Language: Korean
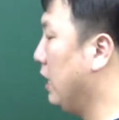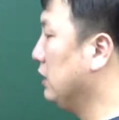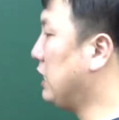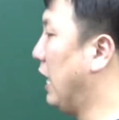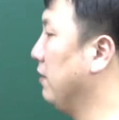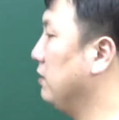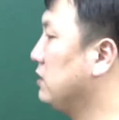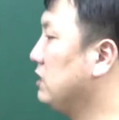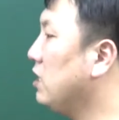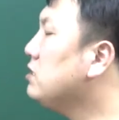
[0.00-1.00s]
자,
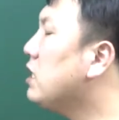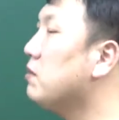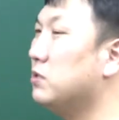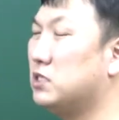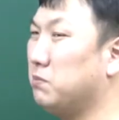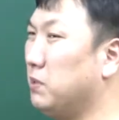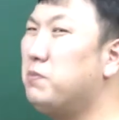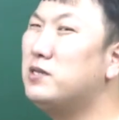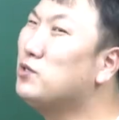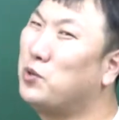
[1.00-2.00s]
선생님은 지금
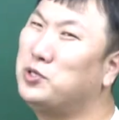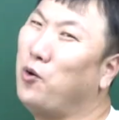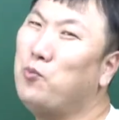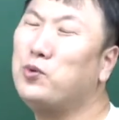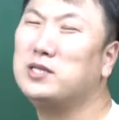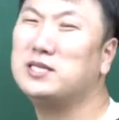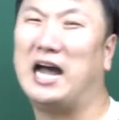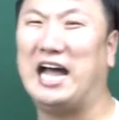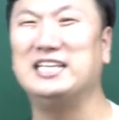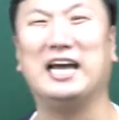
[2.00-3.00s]
EBS 교재
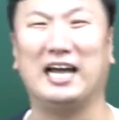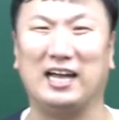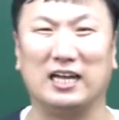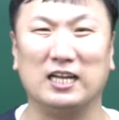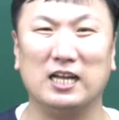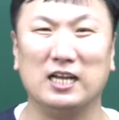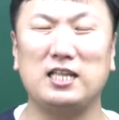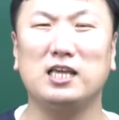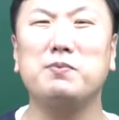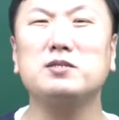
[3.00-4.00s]
홍보대사가 아니야.
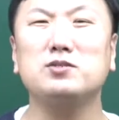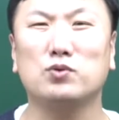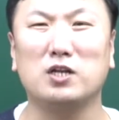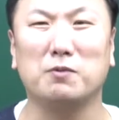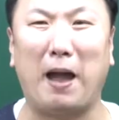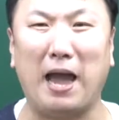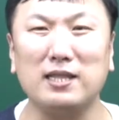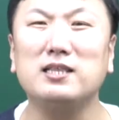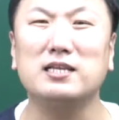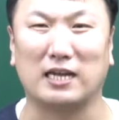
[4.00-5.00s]
근데 EBS 교재를 봐야
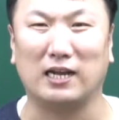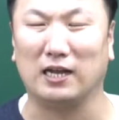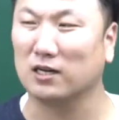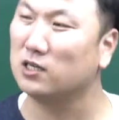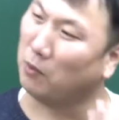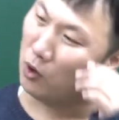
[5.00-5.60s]
된대잖아. 그럼